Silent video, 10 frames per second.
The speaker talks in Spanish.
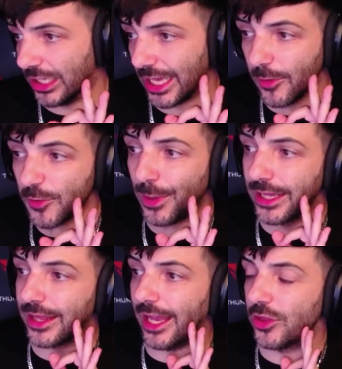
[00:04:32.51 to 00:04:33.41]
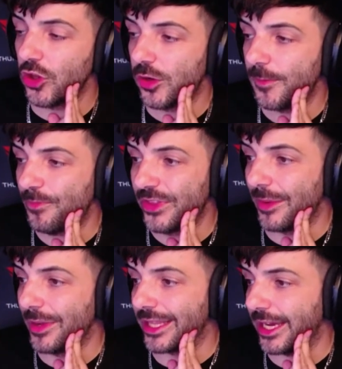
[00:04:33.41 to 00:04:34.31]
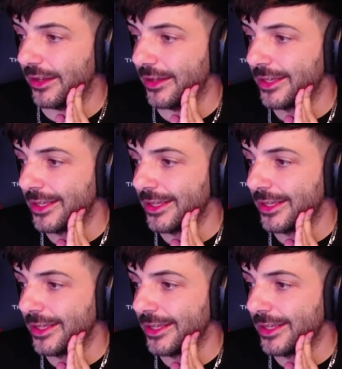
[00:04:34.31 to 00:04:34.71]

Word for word: Estamos planteando de meter